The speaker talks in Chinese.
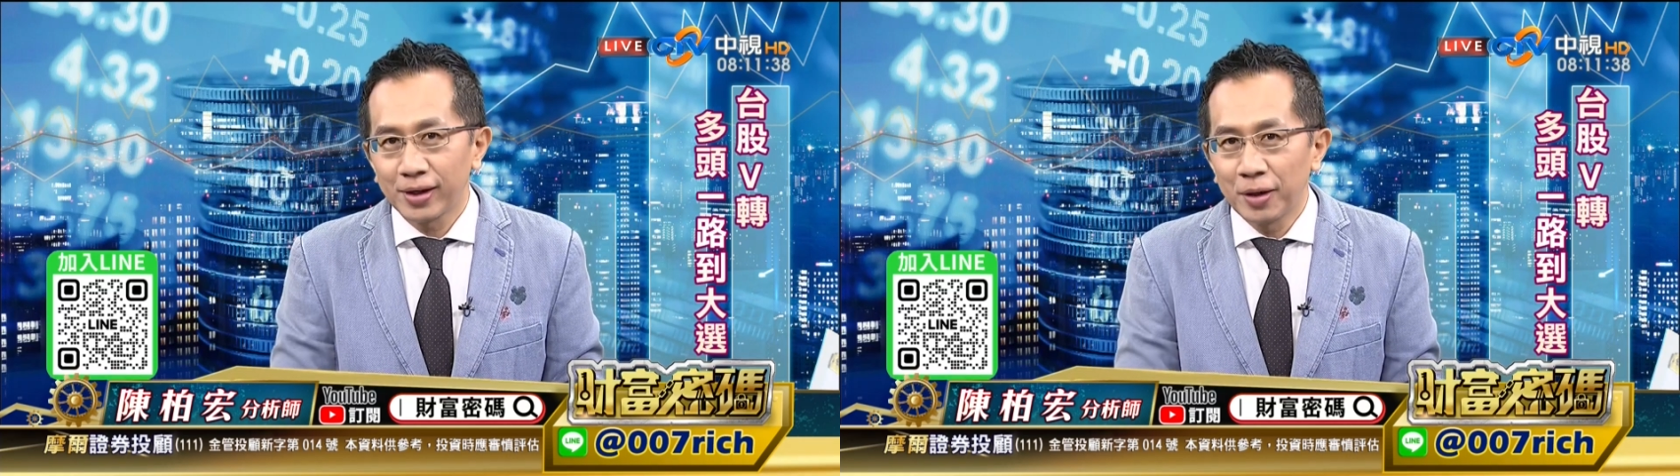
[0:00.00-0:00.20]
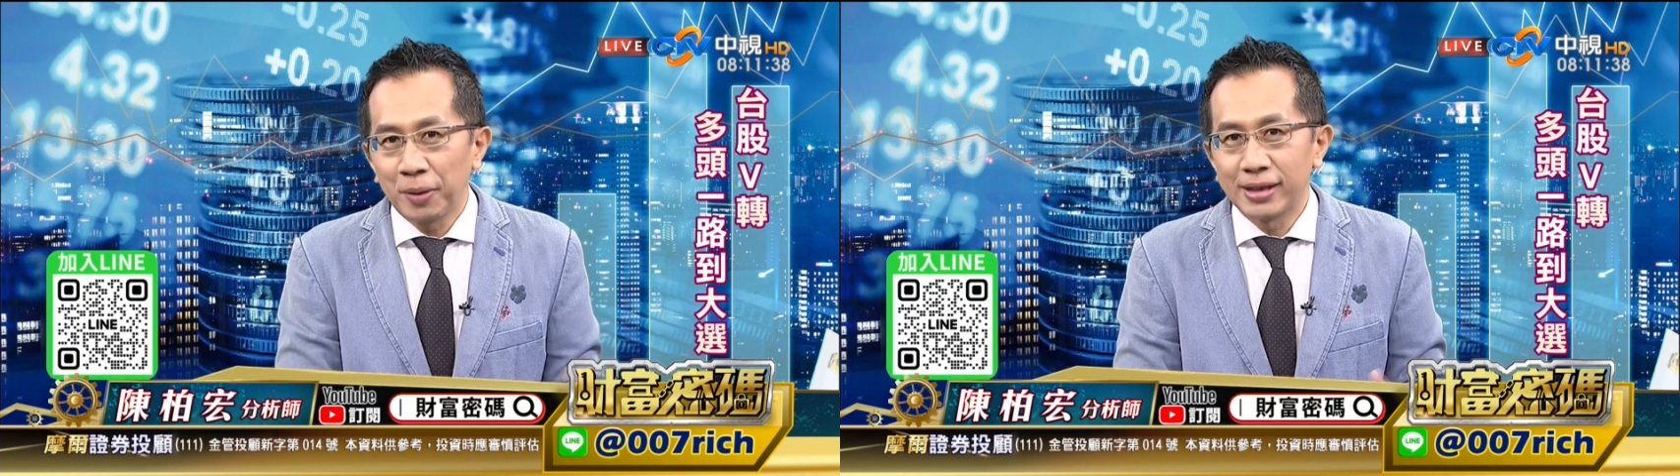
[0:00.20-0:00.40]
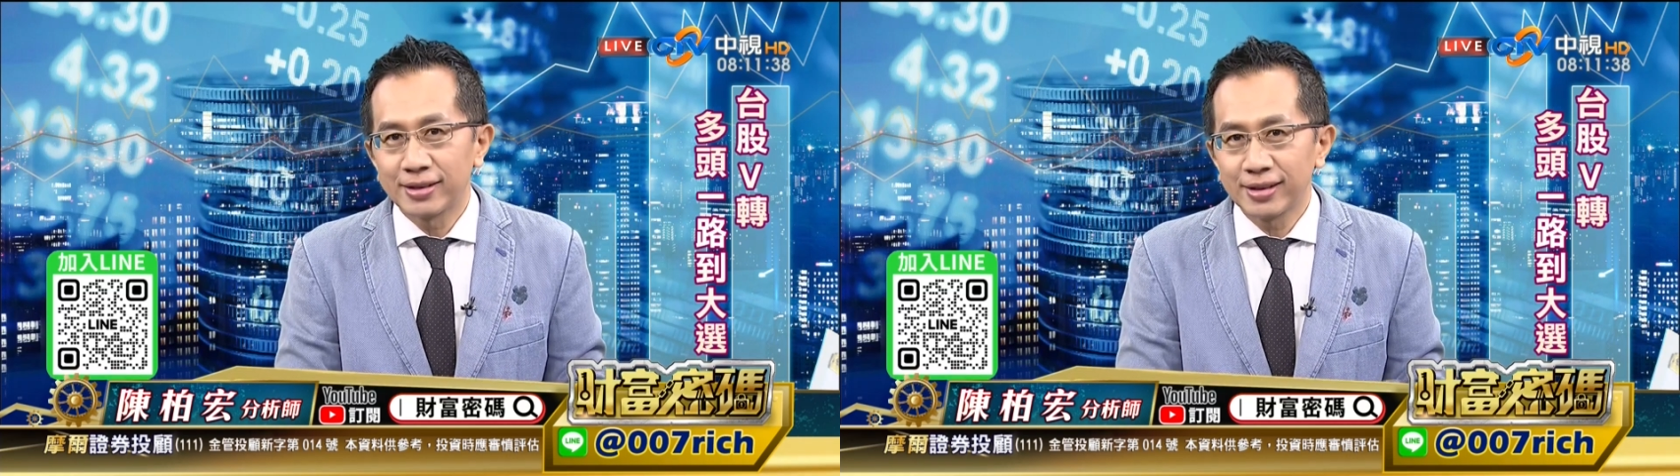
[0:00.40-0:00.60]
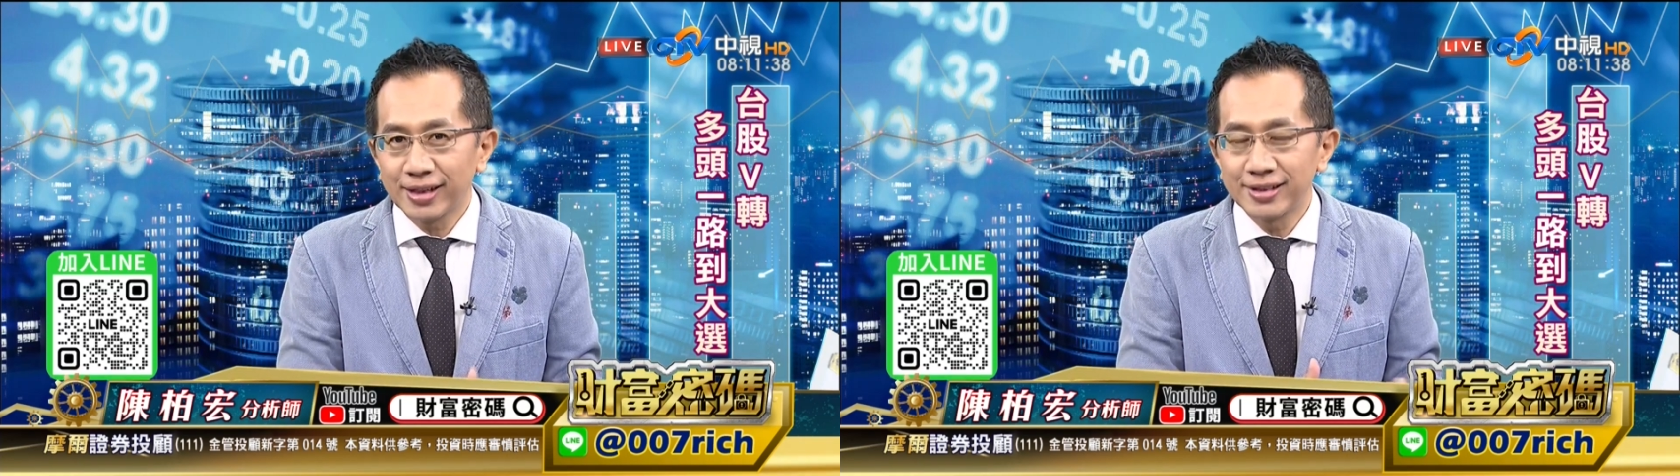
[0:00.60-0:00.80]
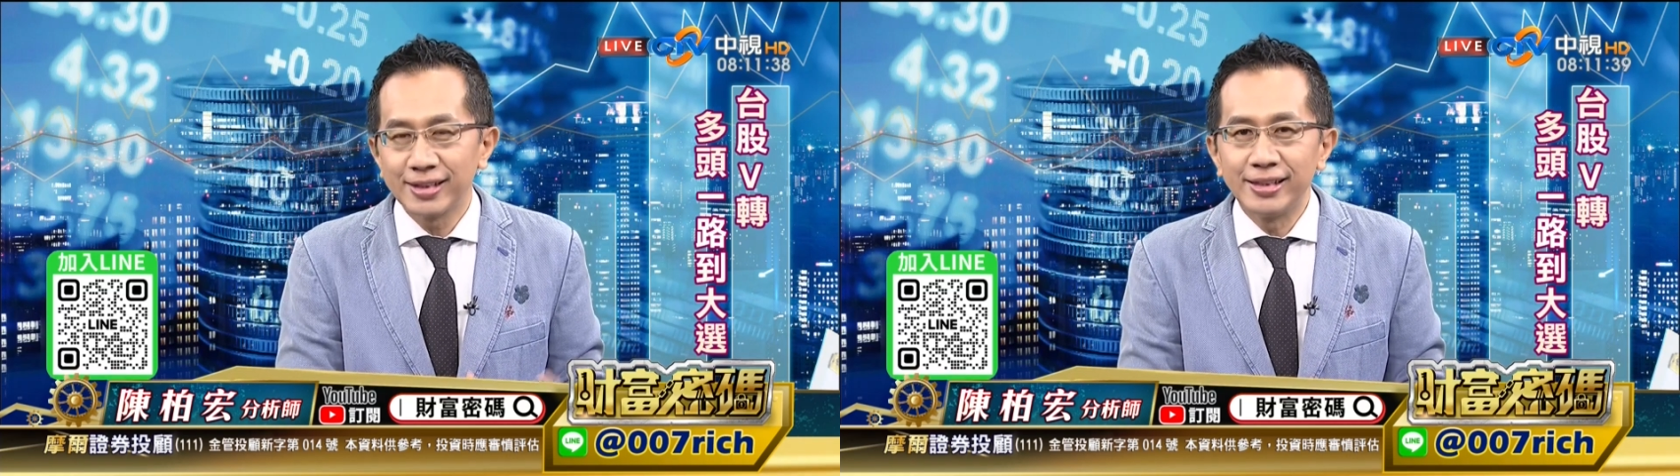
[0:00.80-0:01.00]
跟外资、
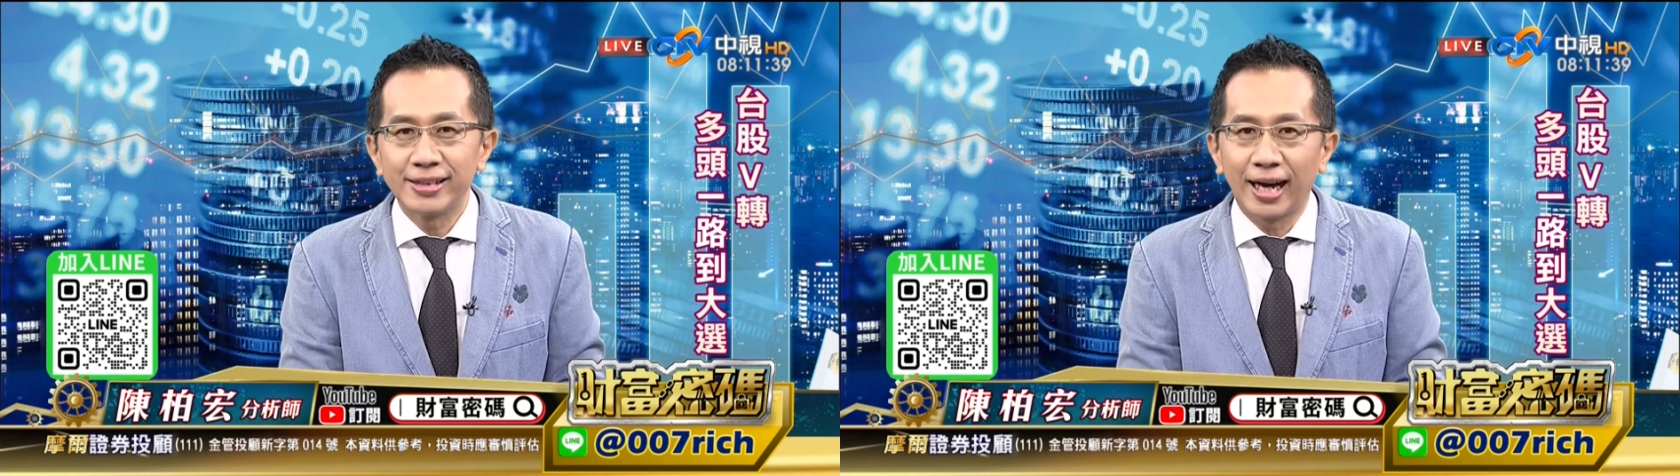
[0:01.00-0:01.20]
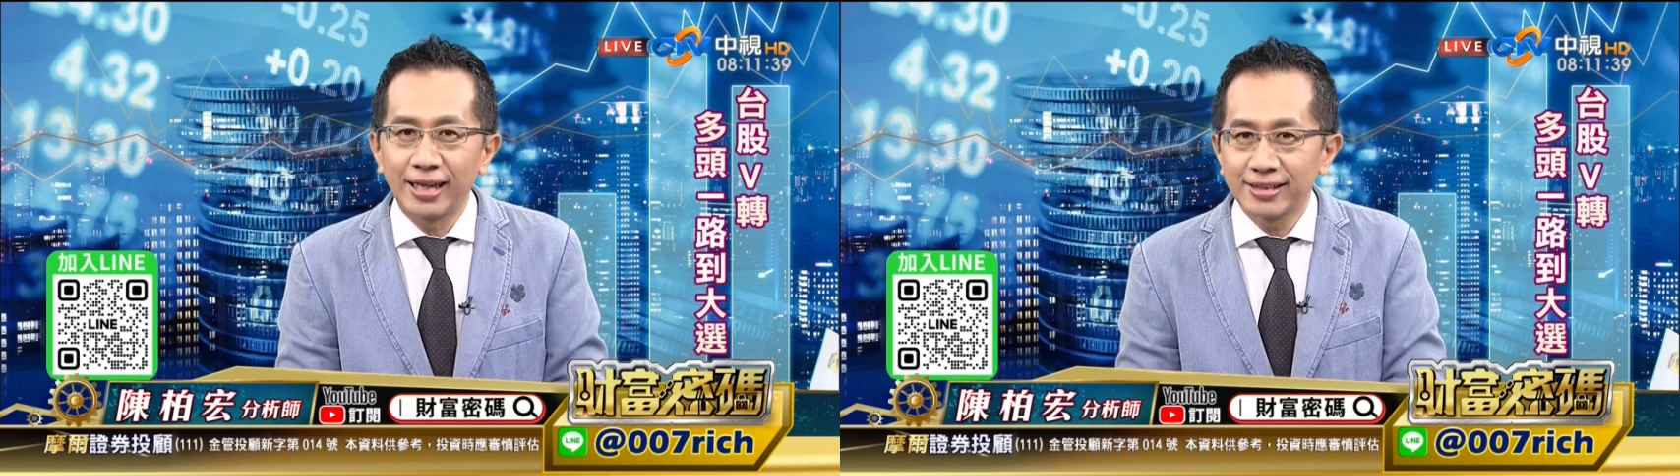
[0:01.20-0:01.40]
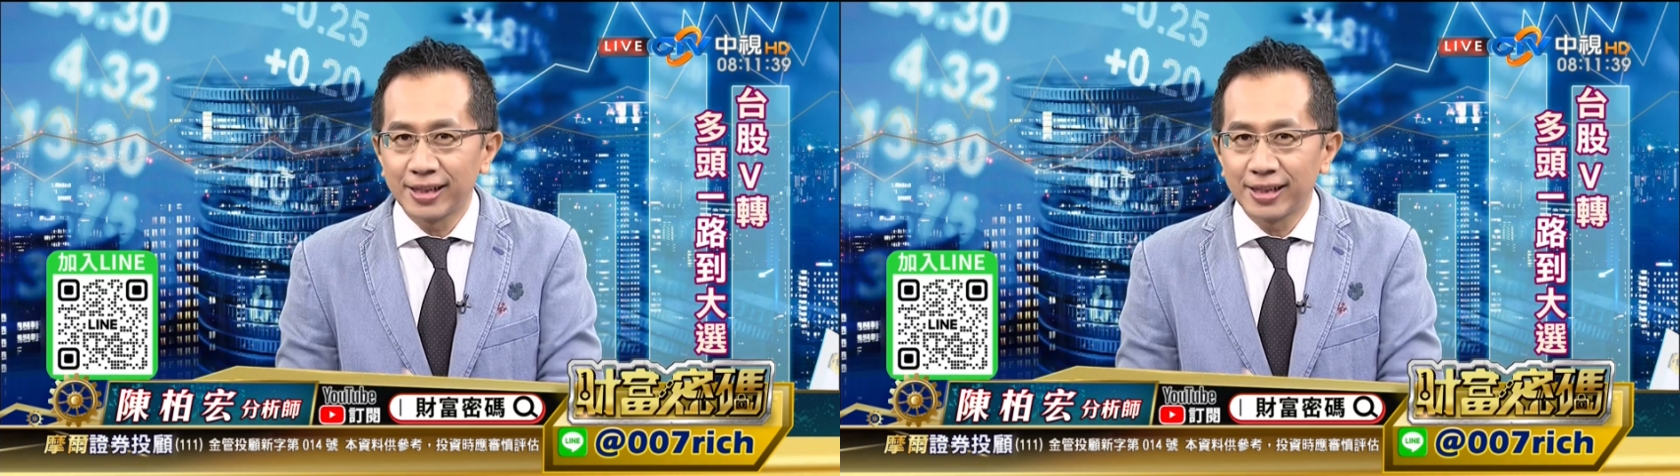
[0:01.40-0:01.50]
跟自营商还是